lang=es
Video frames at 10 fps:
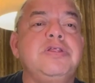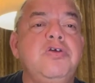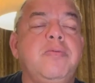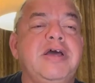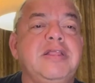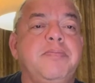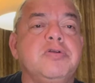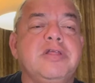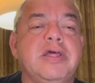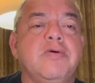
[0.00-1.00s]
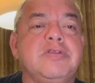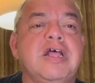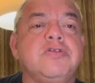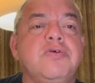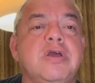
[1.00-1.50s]
idiomas, en deporte de
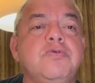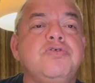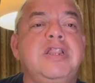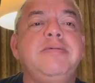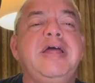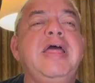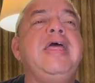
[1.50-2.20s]
contacto y en lucha libre.